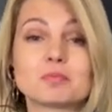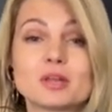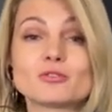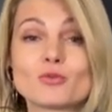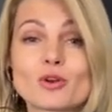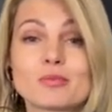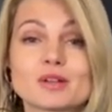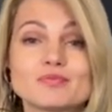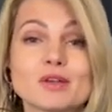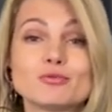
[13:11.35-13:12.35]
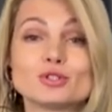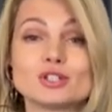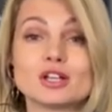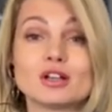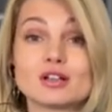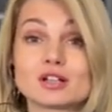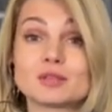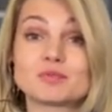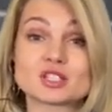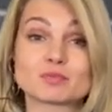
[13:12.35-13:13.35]
платформах на фоне э,
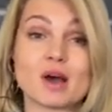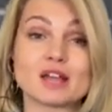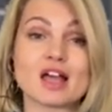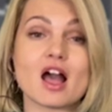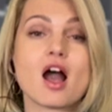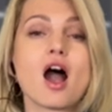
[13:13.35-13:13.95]
криптоспада,